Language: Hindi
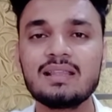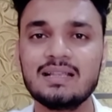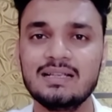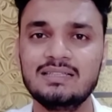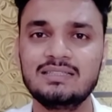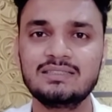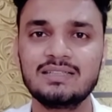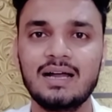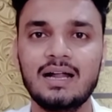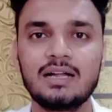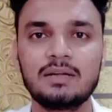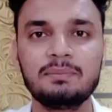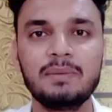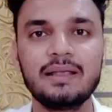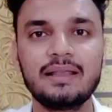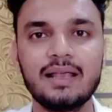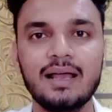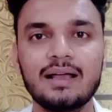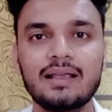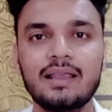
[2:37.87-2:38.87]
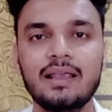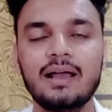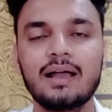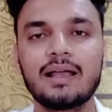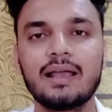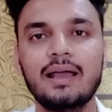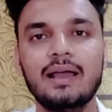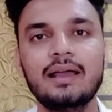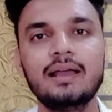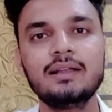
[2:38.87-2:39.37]
इस चार्ट में क्या किया
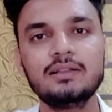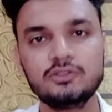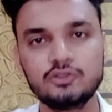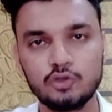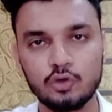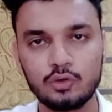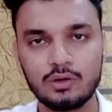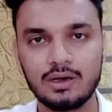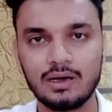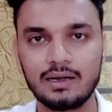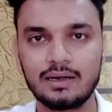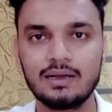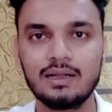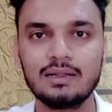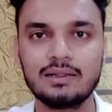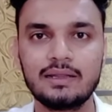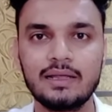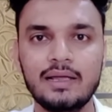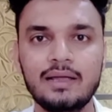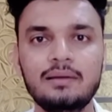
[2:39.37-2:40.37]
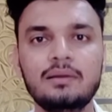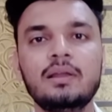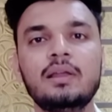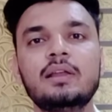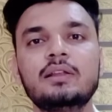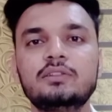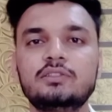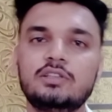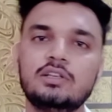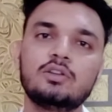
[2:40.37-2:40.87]
गया है जो कर्नल थे
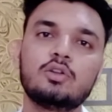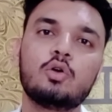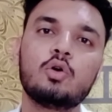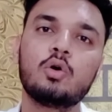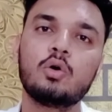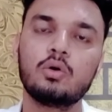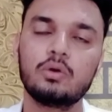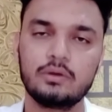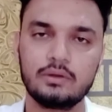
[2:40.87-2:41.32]
जिनको